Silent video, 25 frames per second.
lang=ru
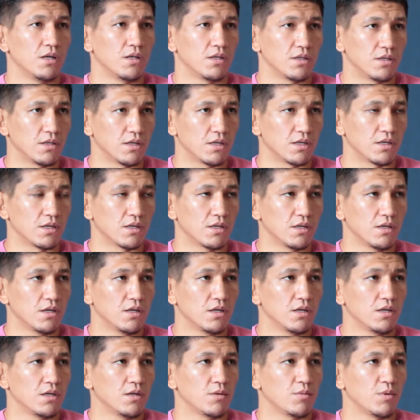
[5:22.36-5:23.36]
Да.
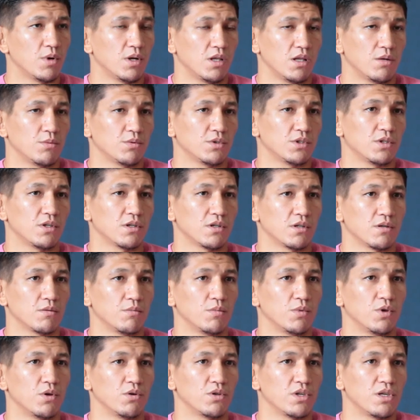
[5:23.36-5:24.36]
Потому что
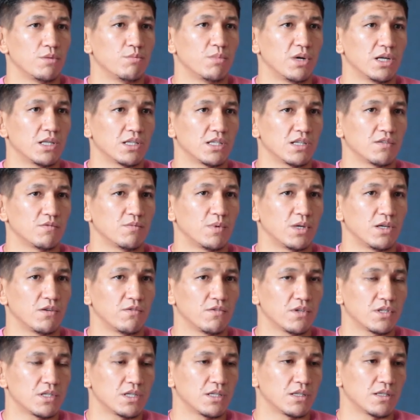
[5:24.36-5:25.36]
многие бойцы в моем
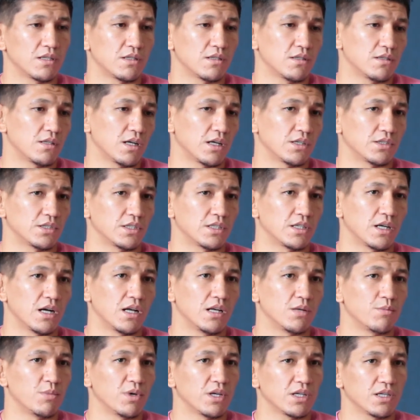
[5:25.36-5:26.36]
весе, также и
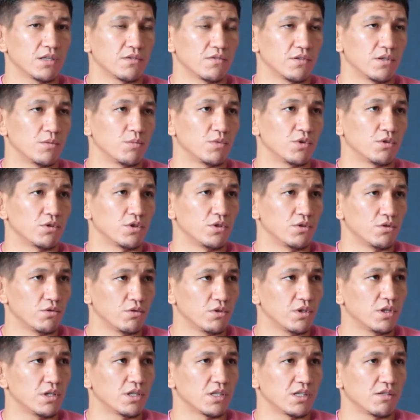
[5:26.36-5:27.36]
Алибеков, и многие
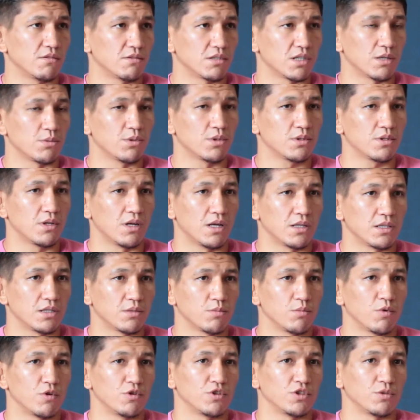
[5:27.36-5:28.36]
другие, если вы заметили, они
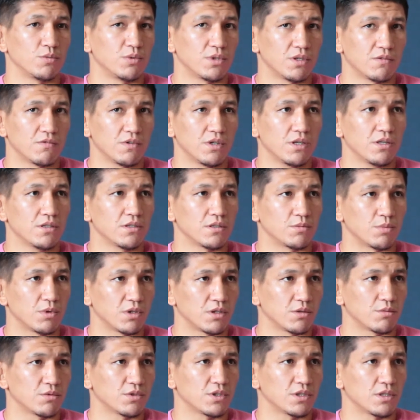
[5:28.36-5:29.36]
больше меня выглядят,
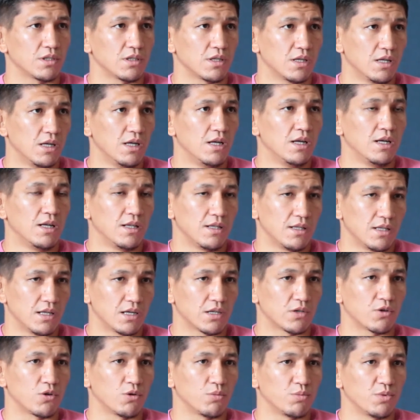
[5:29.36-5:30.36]
потому что, да,
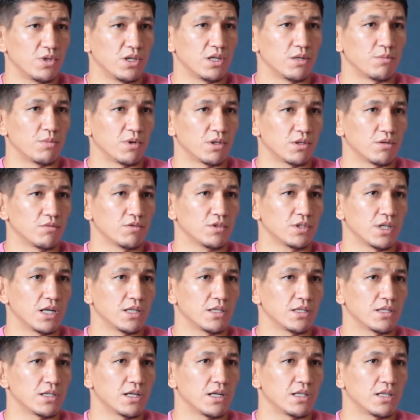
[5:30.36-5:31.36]
крупнее, потому что
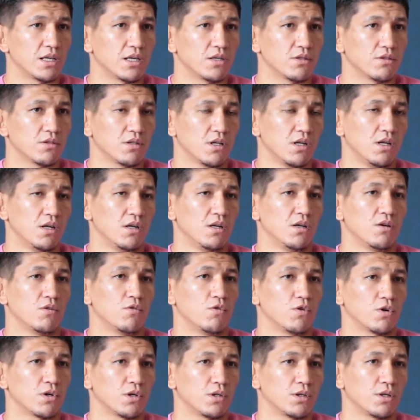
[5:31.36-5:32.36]
они гоняют
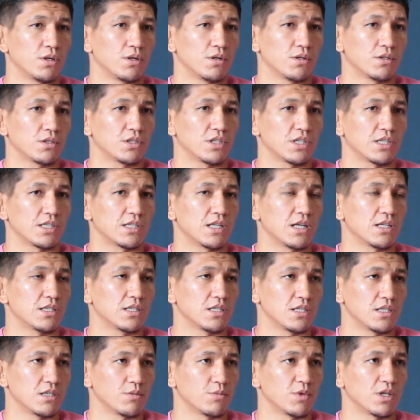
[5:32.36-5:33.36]
около
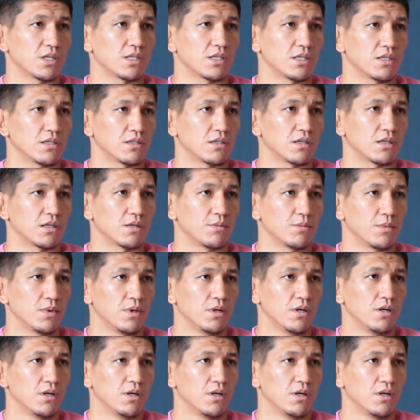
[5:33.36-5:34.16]
16-17 килограмм.